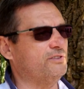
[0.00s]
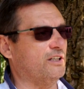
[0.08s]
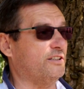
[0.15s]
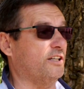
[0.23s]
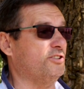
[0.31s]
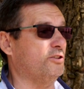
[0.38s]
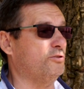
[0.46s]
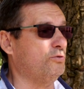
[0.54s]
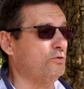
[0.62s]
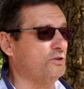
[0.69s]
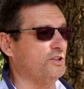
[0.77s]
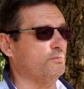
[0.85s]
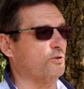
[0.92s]
w zasadzie
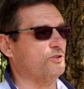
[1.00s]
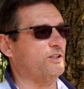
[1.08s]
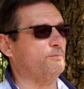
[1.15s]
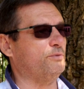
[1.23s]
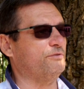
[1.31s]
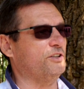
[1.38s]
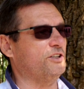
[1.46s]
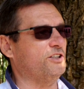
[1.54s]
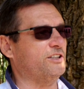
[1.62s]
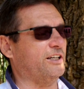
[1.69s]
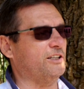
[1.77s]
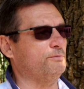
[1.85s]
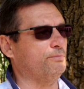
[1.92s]
drugi można powiedzieć
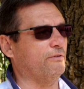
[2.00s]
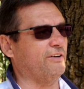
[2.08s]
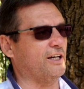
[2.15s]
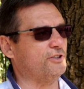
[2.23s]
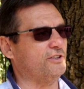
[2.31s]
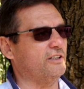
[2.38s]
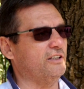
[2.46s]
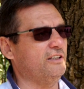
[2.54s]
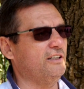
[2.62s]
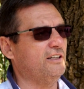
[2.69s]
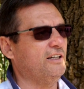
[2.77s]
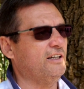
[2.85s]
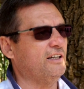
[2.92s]
taki poważny.
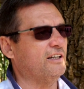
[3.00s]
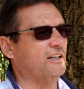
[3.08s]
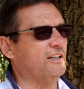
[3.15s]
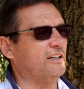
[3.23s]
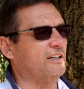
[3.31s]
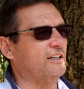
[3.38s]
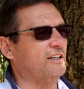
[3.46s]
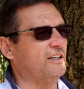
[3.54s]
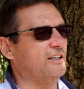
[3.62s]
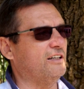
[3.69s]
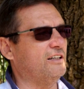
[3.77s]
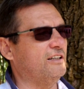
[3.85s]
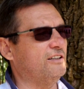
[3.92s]
E,
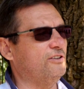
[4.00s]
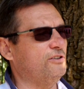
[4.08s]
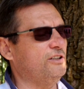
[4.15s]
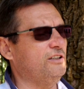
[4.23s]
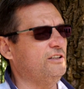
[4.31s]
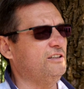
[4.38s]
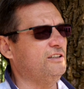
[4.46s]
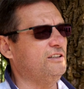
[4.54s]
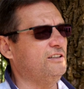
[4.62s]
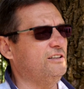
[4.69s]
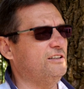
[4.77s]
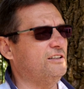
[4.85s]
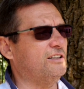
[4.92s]
no
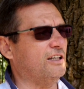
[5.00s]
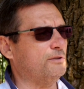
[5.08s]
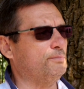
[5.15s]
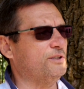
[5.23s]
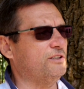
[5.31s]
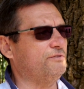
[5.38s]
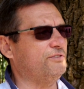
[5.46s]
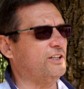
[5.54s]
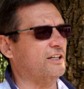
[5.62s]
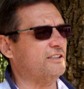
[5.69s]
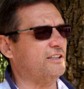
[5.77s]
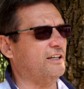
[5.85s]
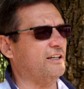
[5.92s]
i ta
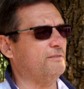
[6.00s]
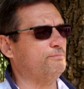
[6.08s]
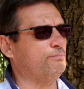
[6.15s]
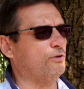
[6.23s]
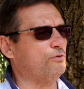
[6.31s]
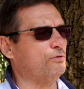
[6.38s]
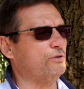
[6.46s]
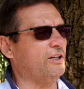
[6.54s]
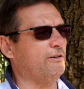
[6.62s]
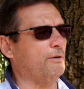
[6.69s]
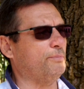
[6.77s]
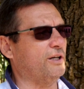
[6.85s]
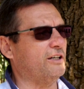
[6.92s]
specyfikacja
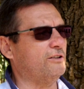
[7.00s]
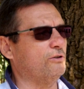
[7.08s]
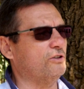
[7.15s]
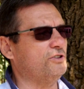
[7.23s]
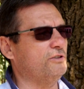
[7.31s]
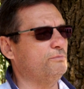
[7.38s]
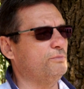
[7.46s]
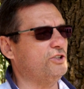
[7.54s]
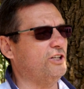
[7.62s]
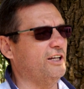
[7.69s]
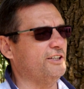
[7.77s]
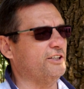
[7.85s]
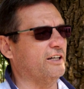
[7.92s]
pochłonęła parę godzin
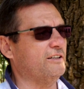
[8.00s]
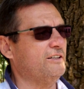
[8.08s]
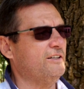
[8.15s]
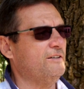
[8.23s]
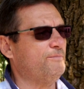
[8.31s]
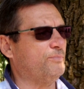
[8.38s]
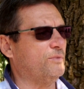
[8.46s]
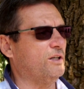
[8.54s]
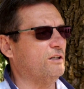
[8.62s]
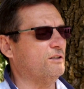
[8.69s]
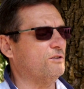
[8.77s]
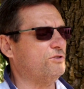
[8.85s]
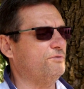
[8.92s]
myślenia.
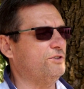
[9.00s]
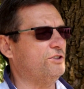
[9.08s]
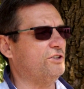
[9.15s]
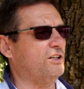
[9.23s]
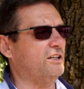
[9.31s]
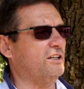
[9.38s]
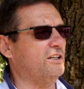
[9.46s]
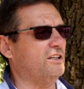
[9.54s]
Oczywiście